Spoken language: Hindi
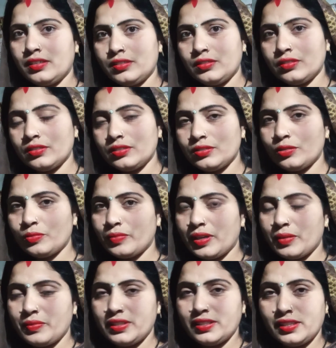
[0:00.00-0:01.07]
तो दोस्तों मैं
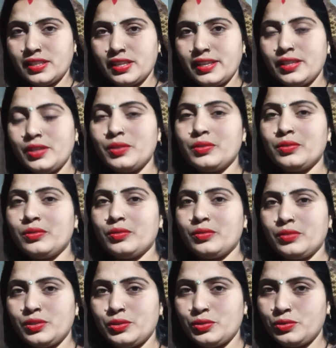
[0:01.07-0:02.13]
भी नई हूँ
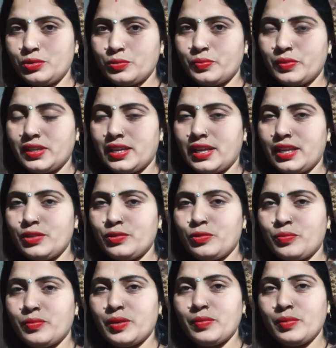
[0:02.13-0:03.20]
यूट्यूब पर आई हूँ
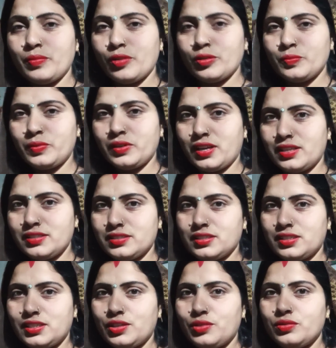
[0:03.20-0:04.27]
मैं भी बहुत प्रयास
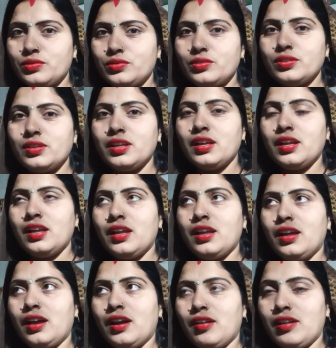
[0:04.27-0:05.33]
कर रही
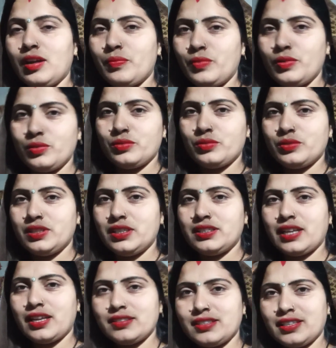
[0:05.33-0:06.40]
हूँ और आप लोग खुद ही
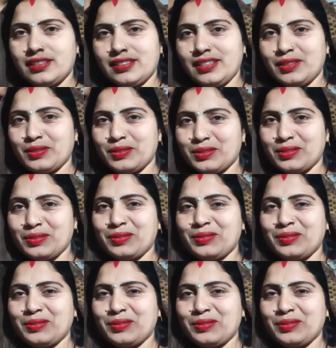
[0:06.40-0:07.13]
जान सकते दोस्तों